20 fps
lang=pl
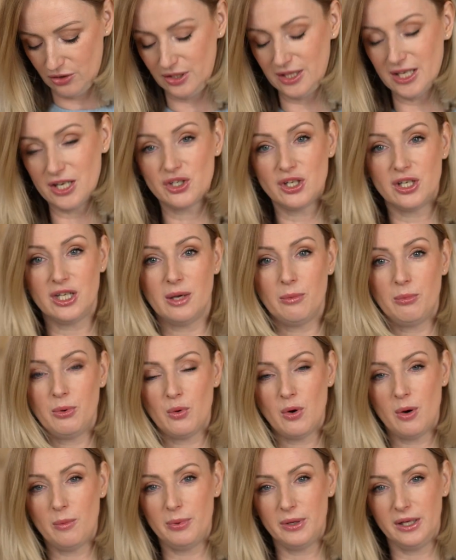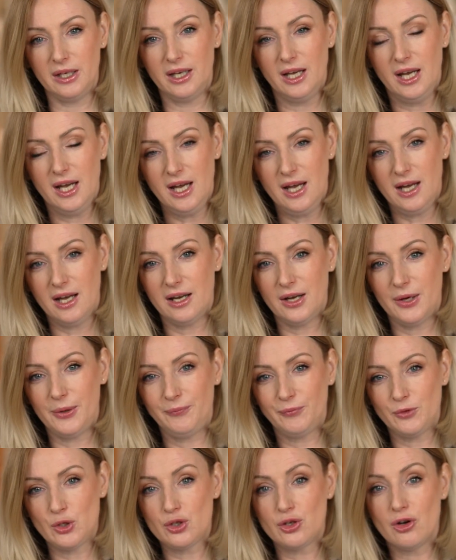Inaczej nie byłoby
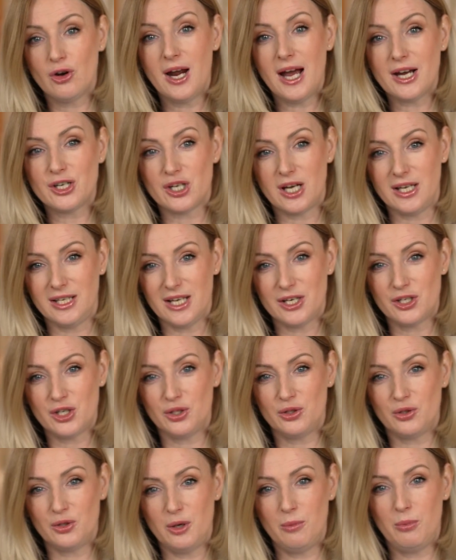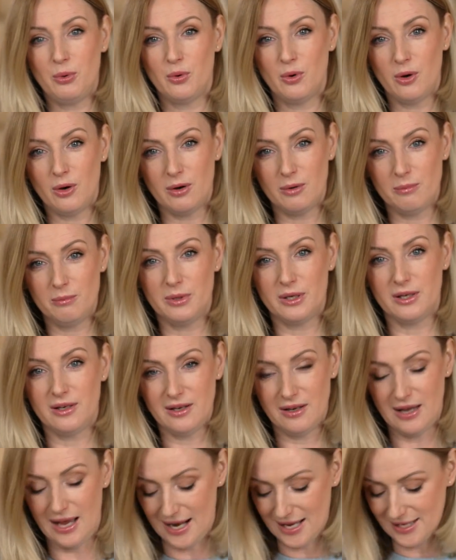ściągacza, inaczej to nie byłoby
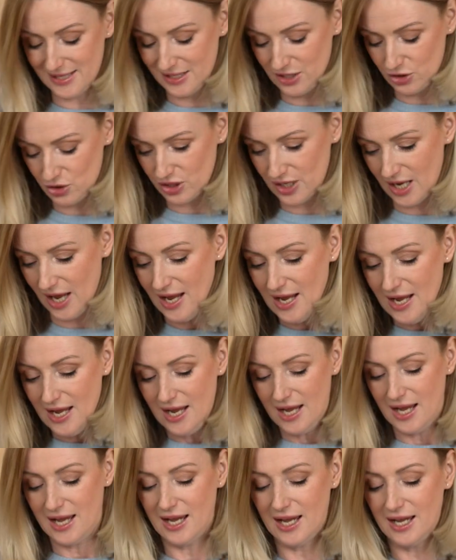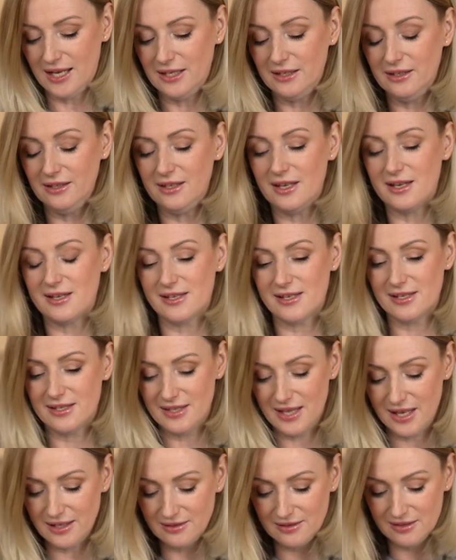elastyczne i
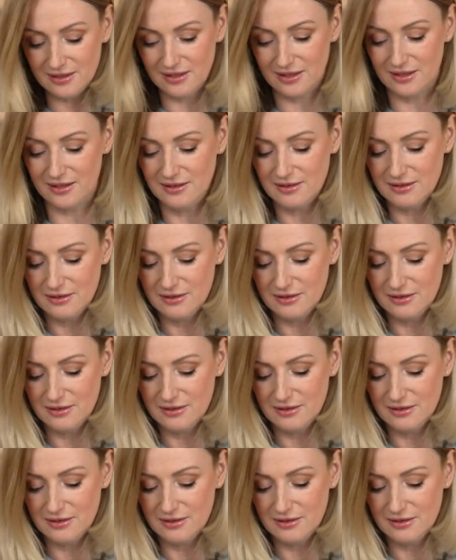niestety